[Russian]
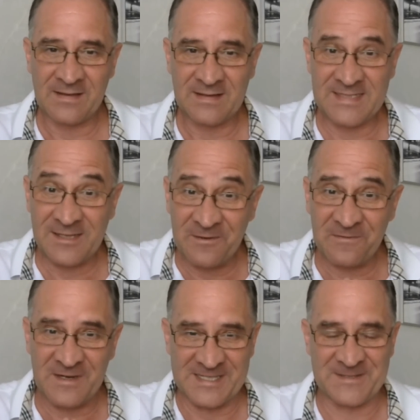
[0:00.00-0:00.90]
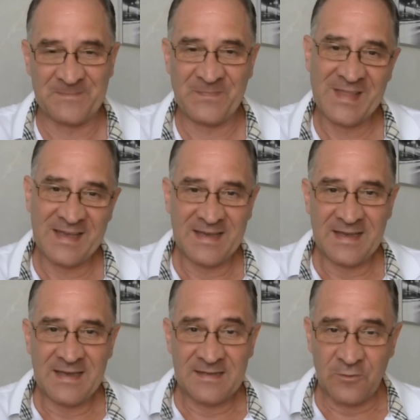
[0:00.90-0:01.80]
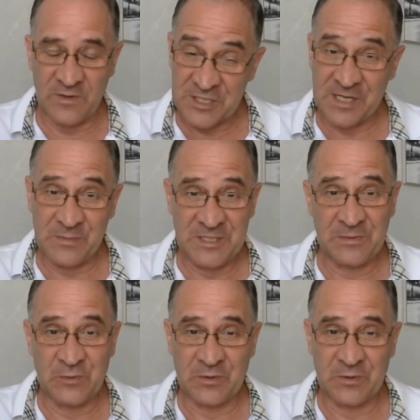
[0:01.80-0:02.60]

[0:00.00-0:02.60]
Дело в вас, уважаемый Тимур.